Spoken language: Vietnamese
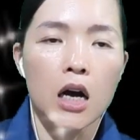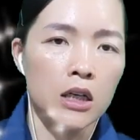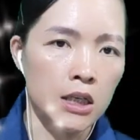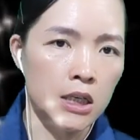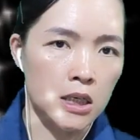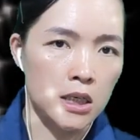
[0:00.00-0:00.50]

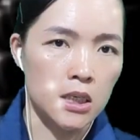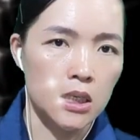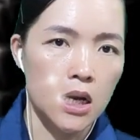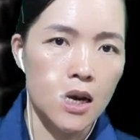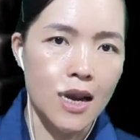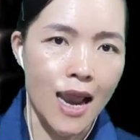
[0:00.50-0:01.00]
Ừ,
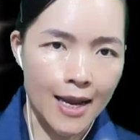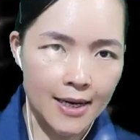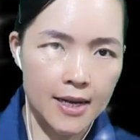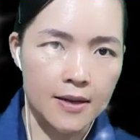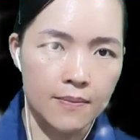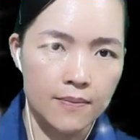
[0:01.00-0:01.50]
lại
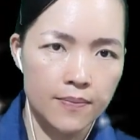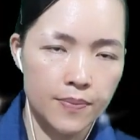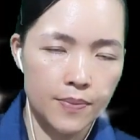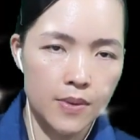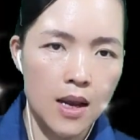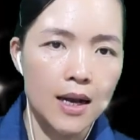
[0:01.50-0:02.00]
đây.
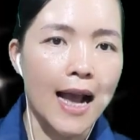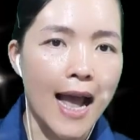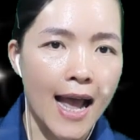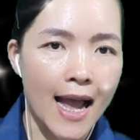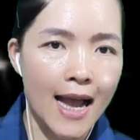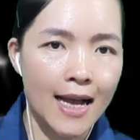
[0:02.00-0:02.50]

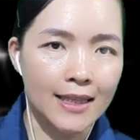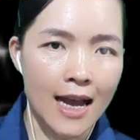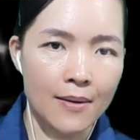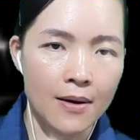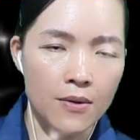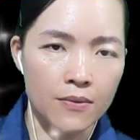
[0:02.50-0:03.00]
Gã ta
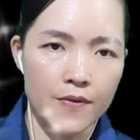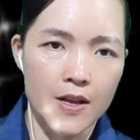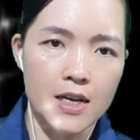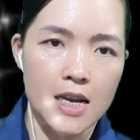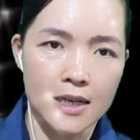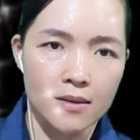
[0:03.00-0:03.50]
bảo
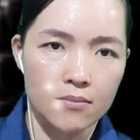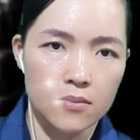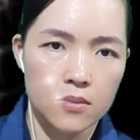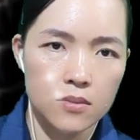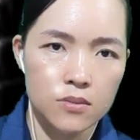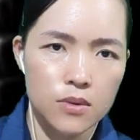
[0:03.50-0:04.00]
viên lính
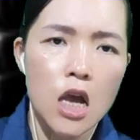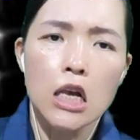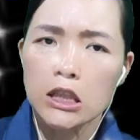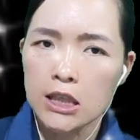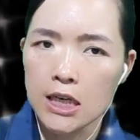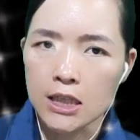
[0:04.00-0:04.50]

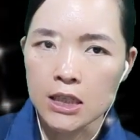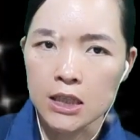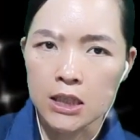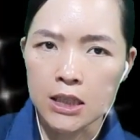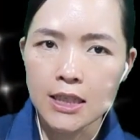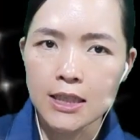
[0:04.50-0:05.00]
dịch
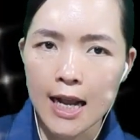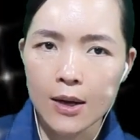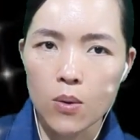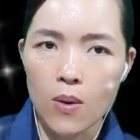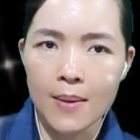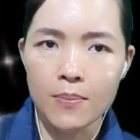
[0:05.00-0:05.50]
cái xác
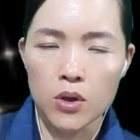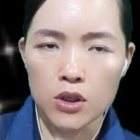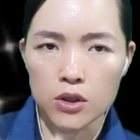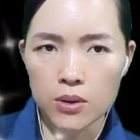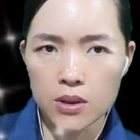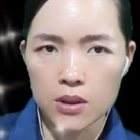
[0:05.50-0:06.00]
qua
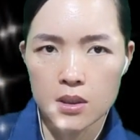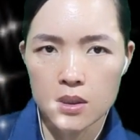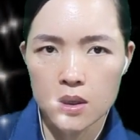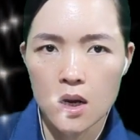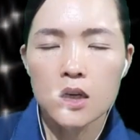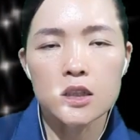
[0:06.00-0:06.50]
một chút,
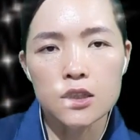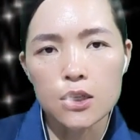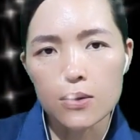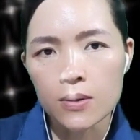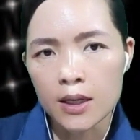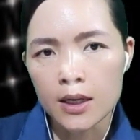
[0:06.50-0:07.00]

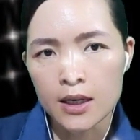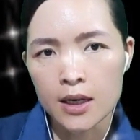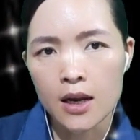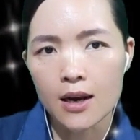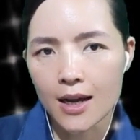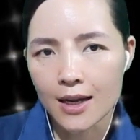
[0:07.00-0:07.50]
rồi
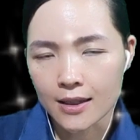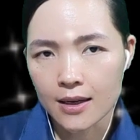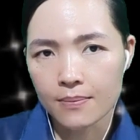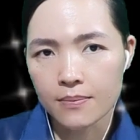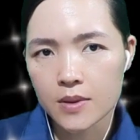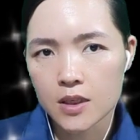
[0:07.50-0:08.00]
lật
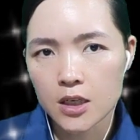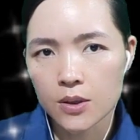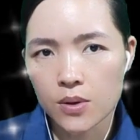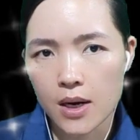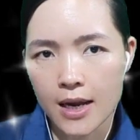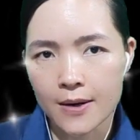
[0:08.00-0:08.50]
tấm
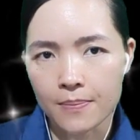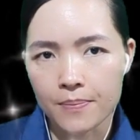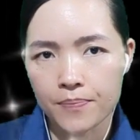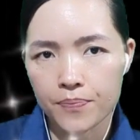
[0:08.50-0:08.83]
chiếu lên.